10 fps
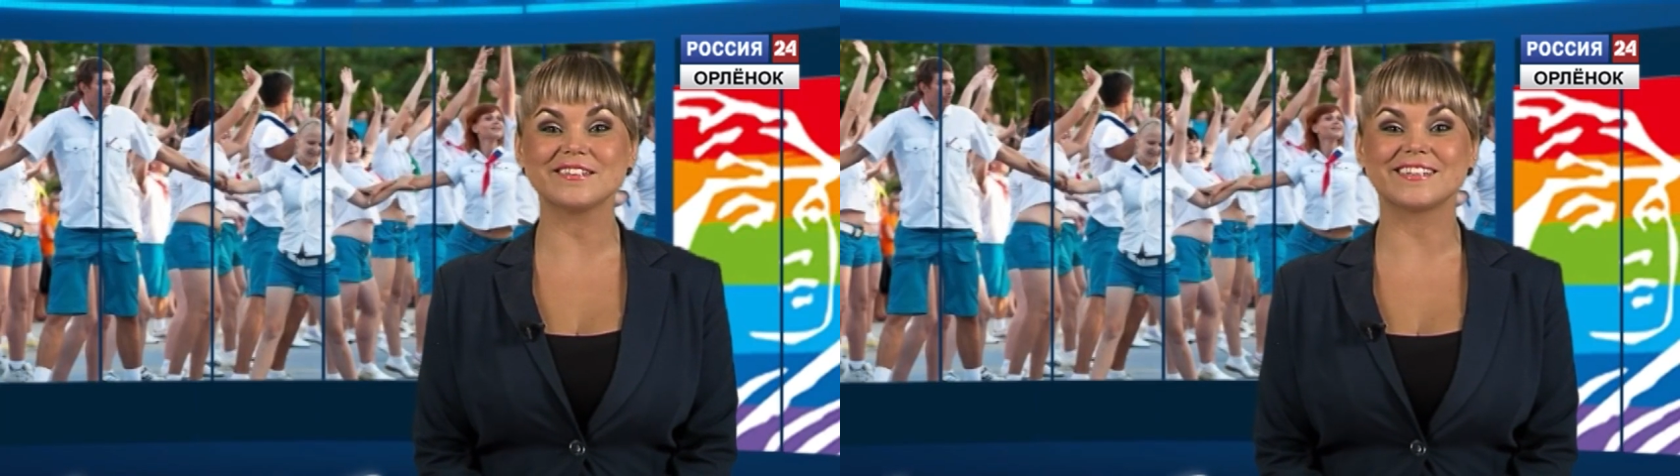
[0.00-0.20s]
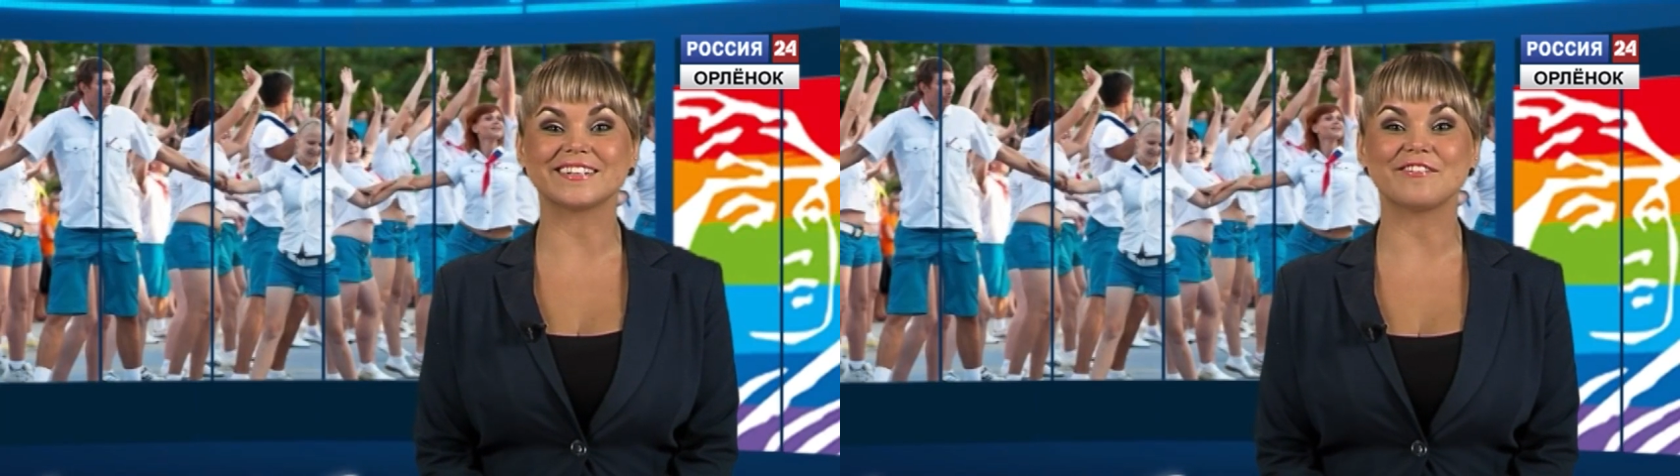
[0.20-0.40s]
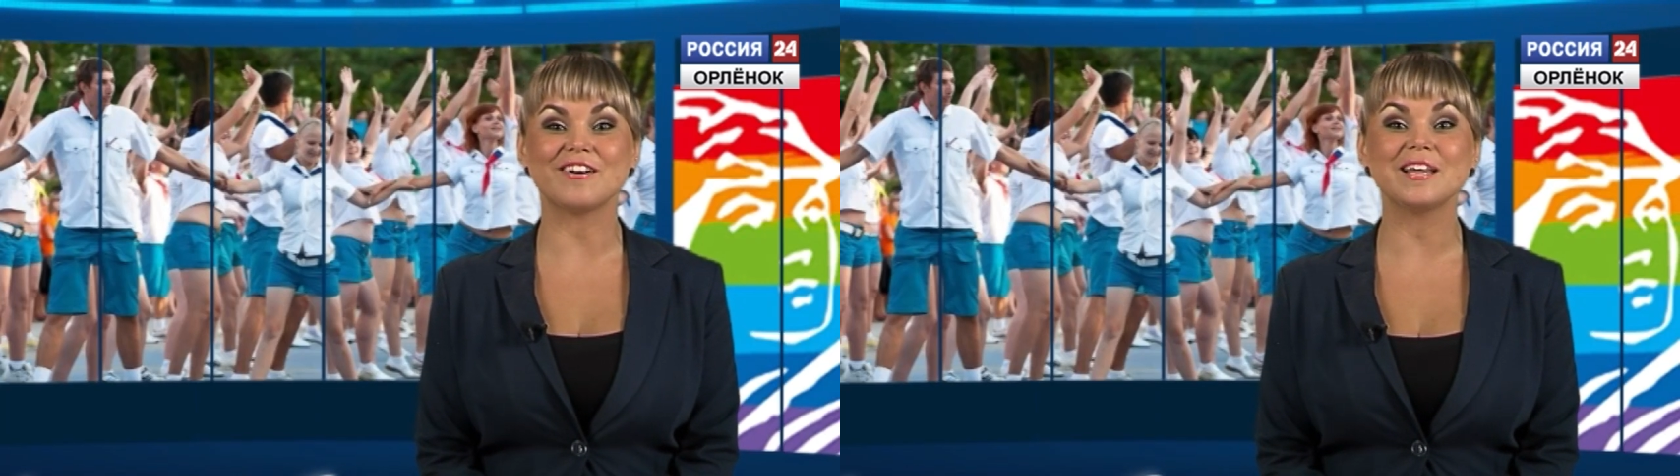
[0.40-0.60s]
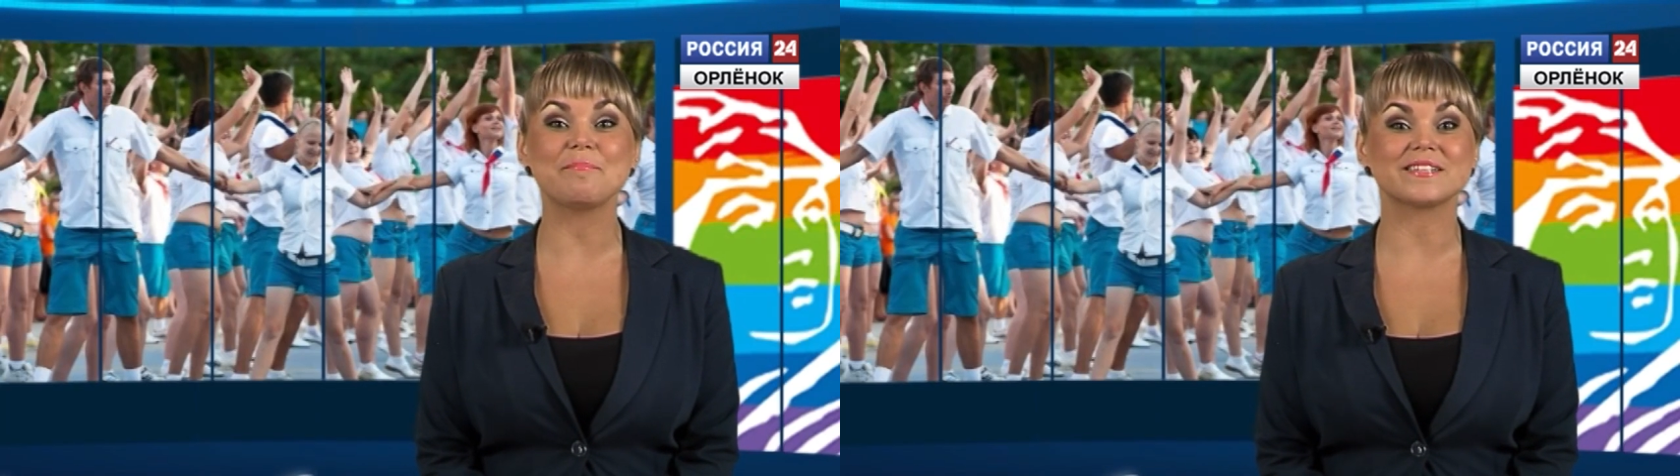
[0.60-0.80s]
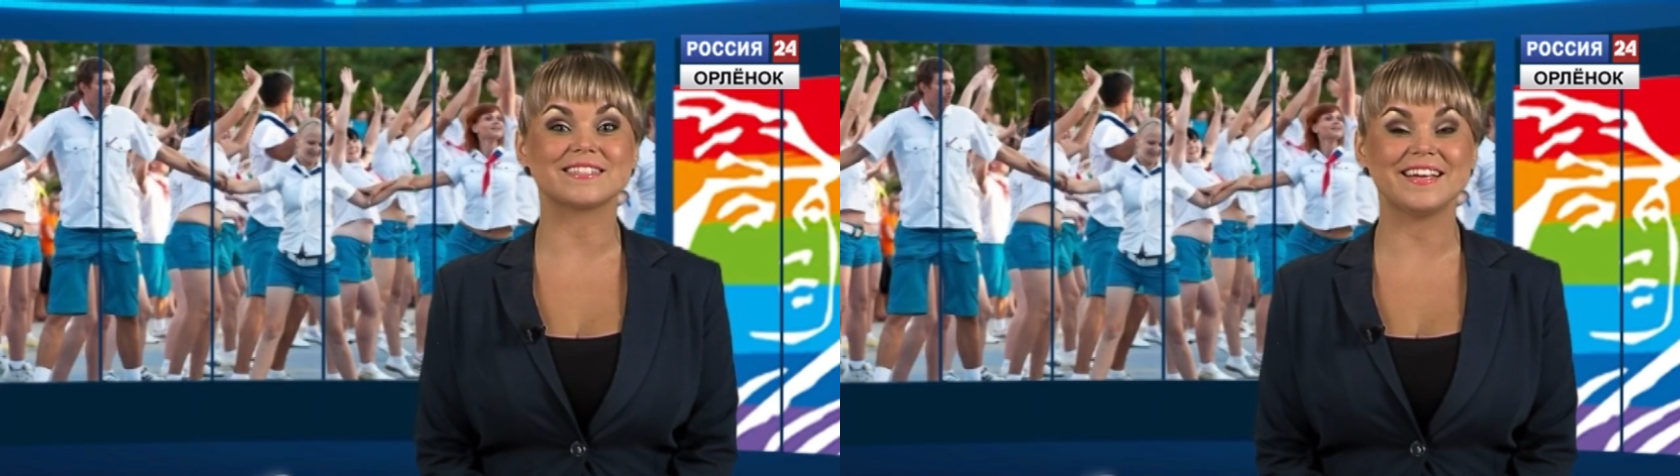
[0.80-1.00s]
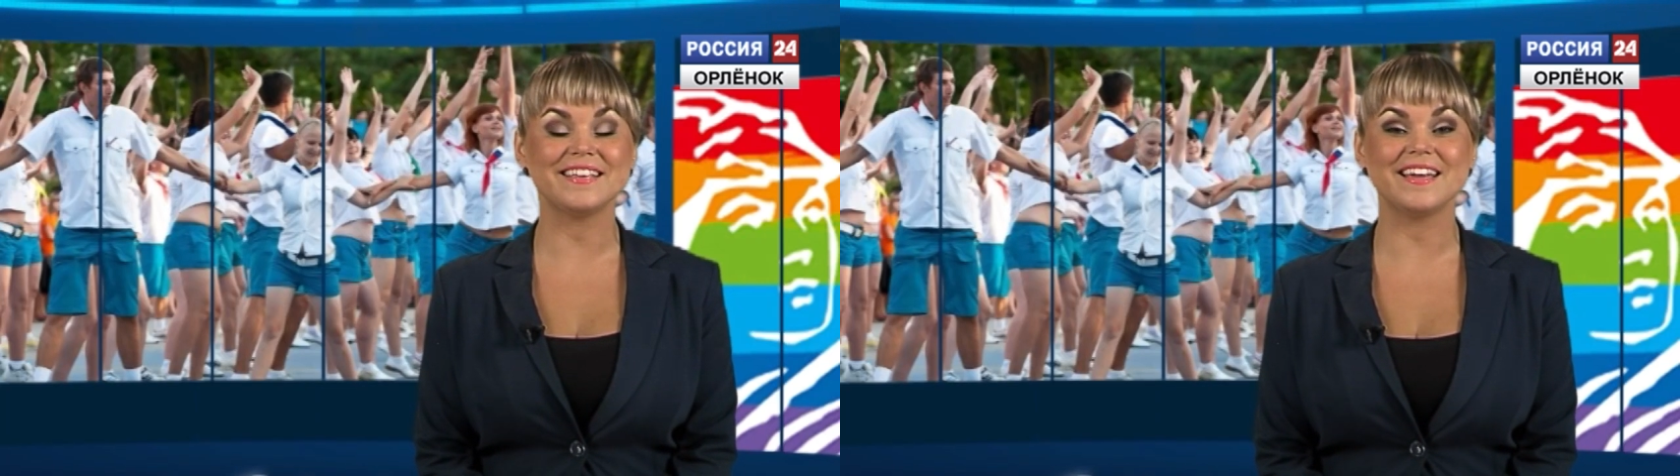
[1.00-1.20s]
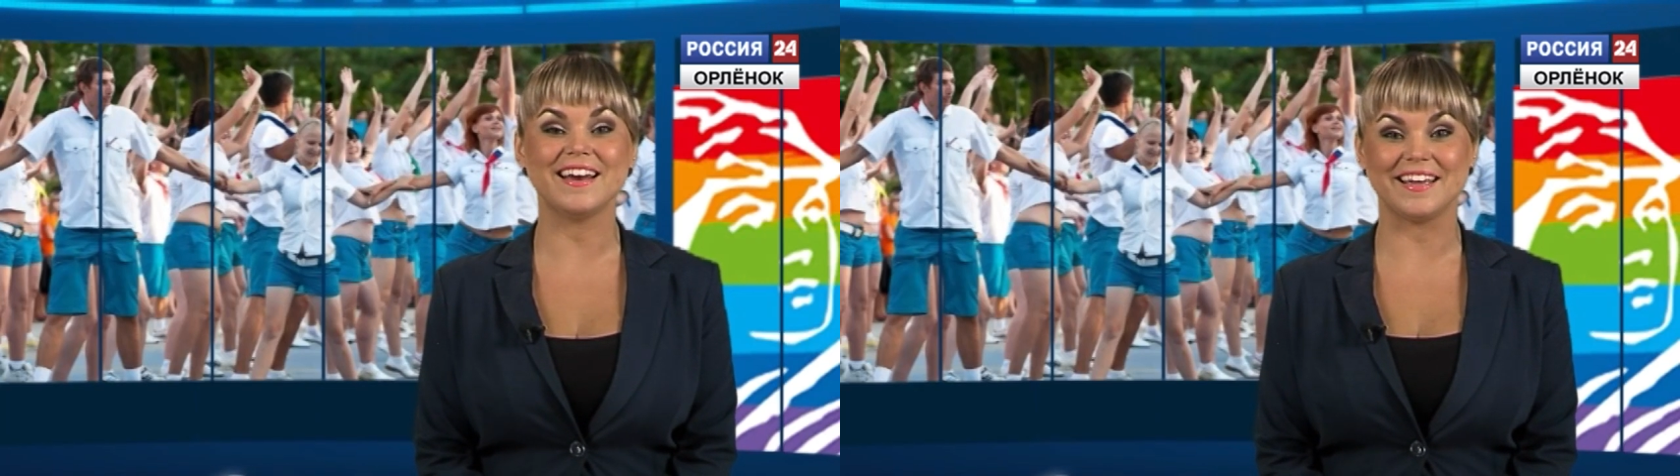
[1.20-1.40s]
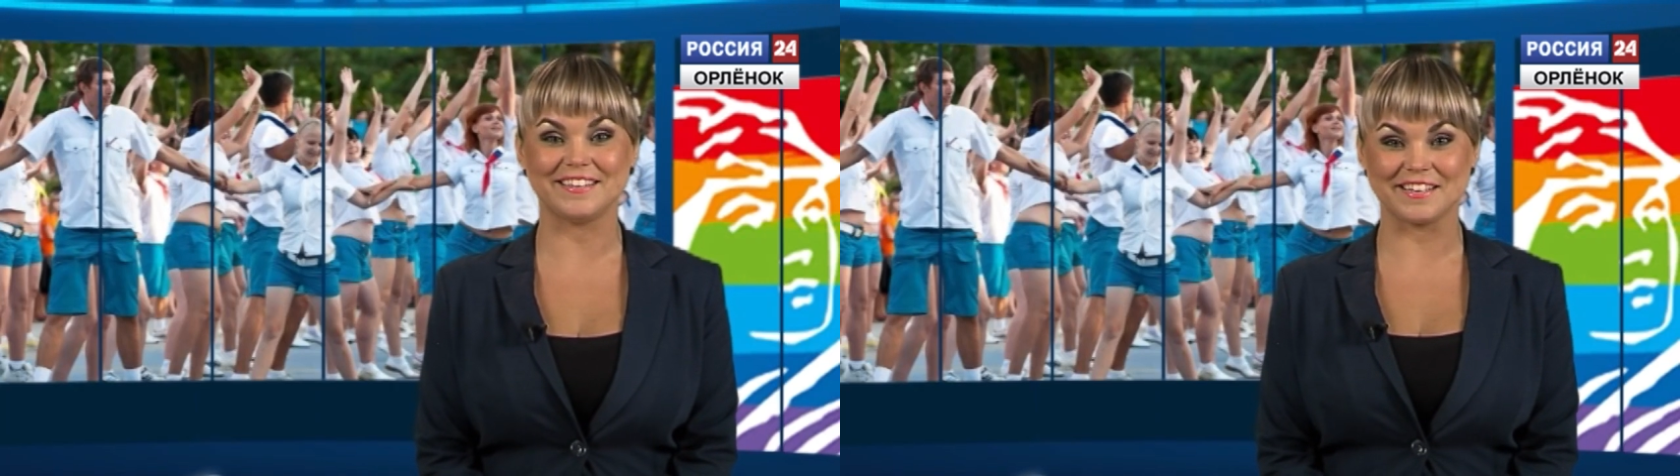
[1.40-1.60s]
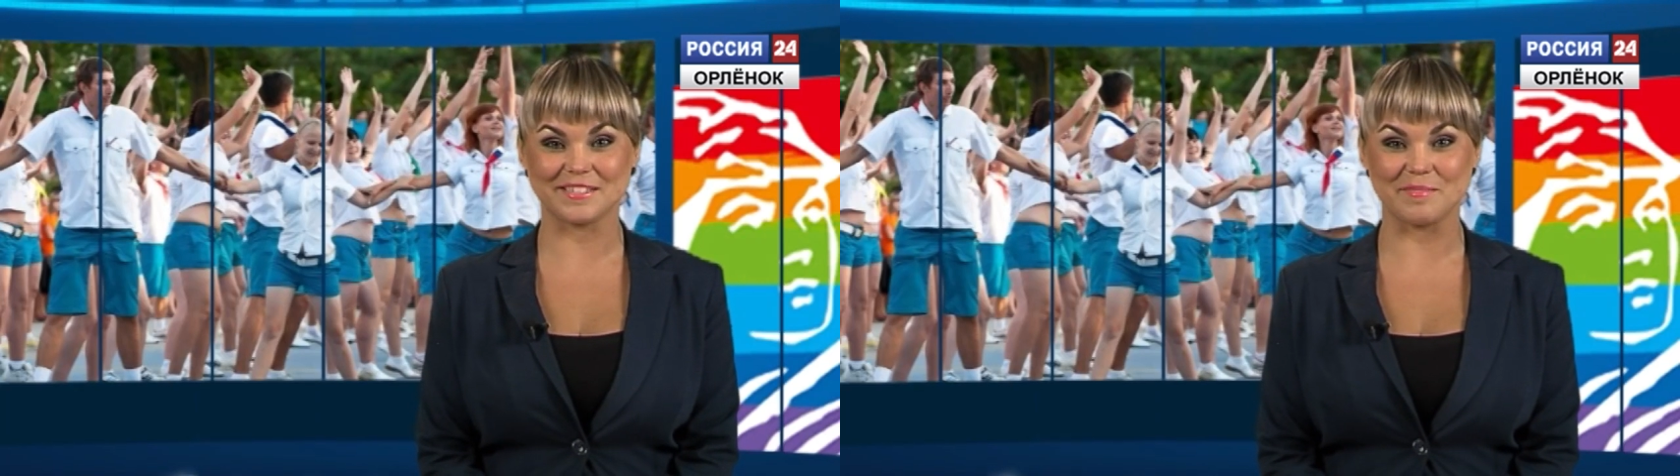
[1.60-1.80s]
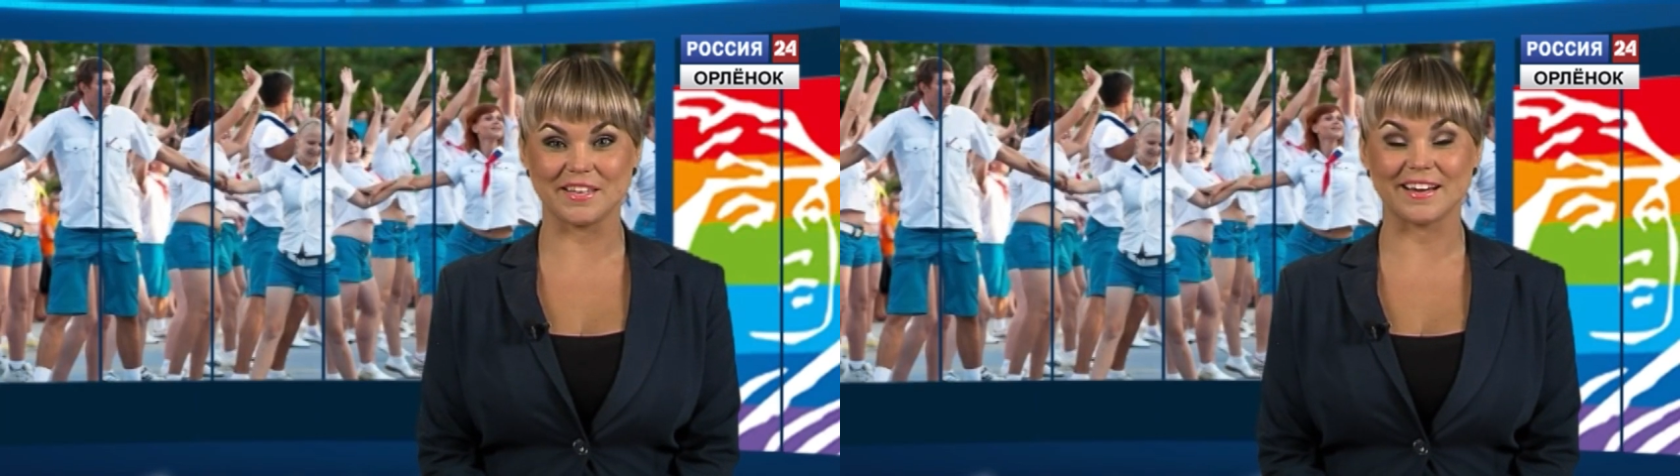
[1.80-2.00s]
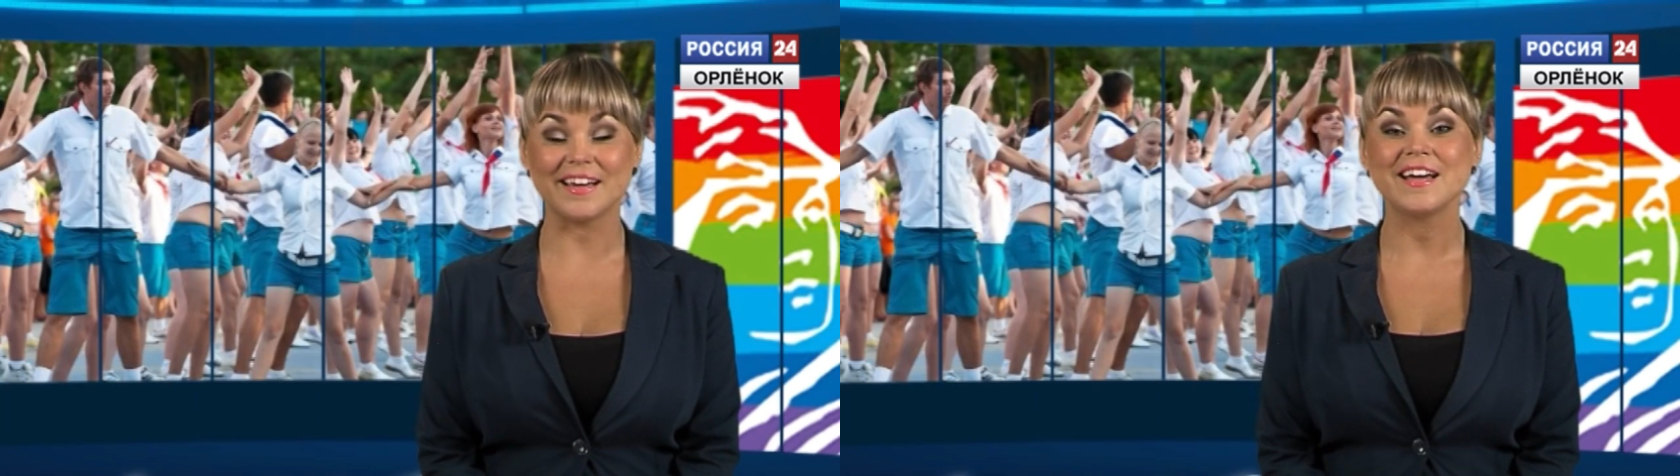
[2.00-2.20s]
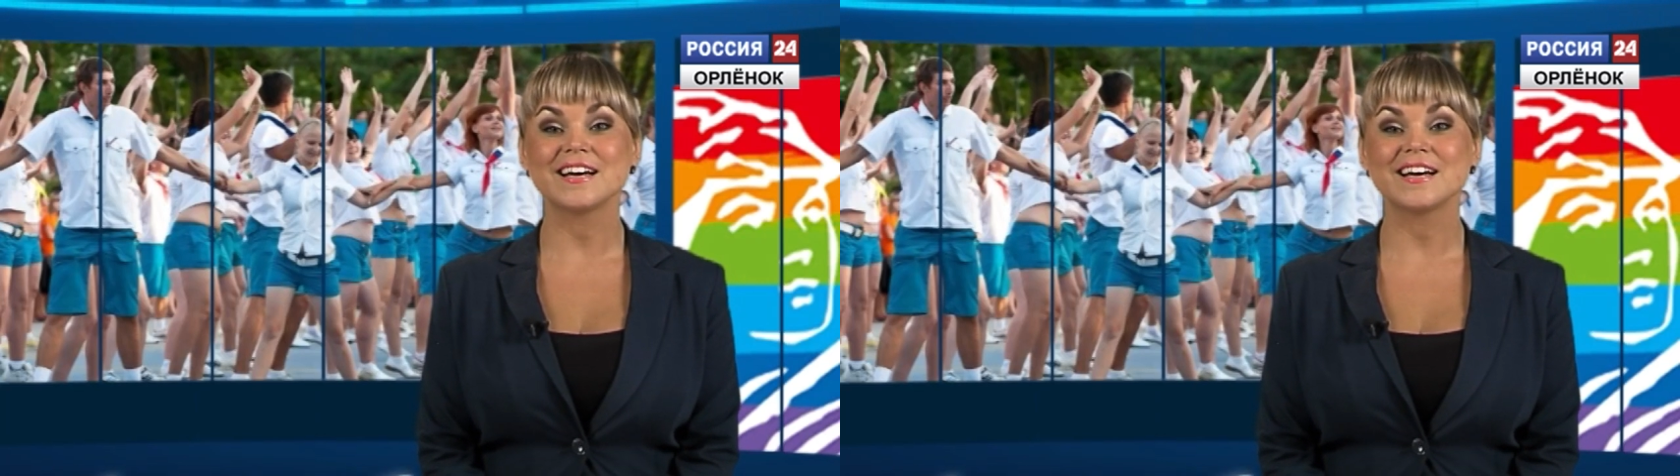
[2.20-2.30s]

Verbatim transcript: стартовала последняя летняя смена.